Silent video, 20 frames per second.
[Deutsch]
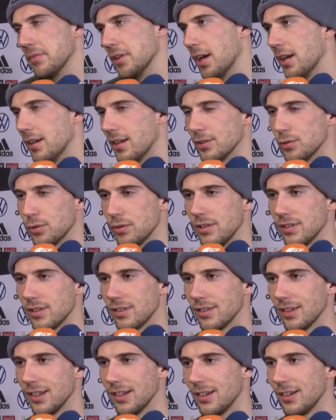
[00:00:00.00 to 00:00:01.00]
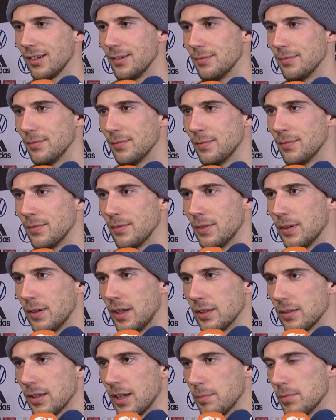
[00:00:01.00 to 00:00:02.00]
Ja, natürlich ähm,
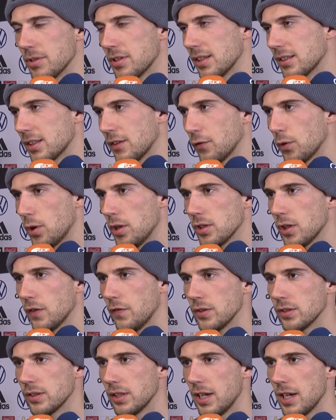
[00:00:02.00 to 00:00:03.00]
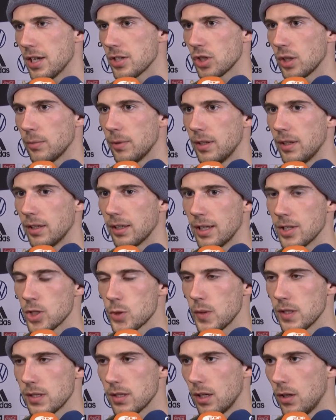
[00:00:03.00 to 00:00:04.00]
hat, hat, mich das gefreut, auch für Serge, aber ganz
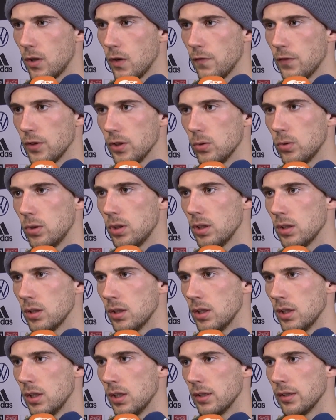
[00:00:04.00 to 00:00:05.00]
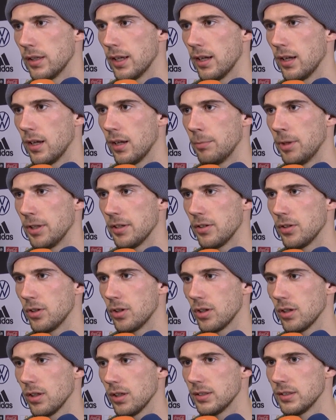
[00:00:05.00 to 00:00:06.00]
speziell auch für Jule, der am Ende
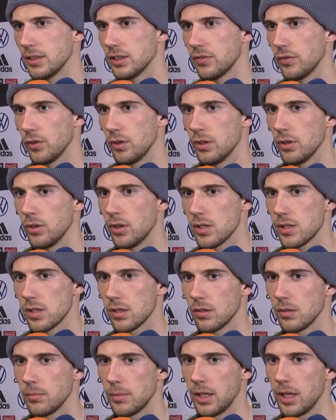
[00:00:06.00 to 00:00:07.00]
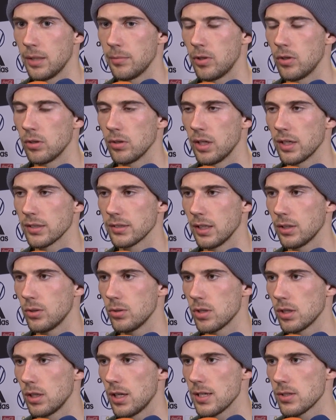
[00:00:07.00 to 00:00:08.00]
noch äh, sich für eine heute meiner Meinung nach sehr
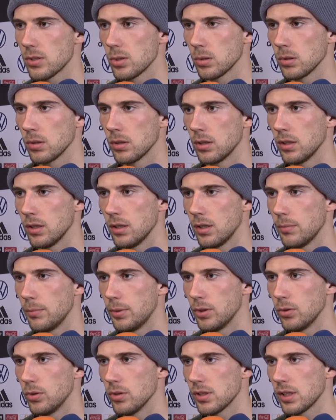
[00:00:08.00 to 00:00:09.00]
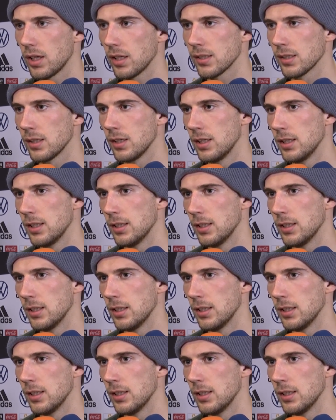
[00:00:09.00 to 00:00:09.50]
gute Leistung äh, belohnt hat.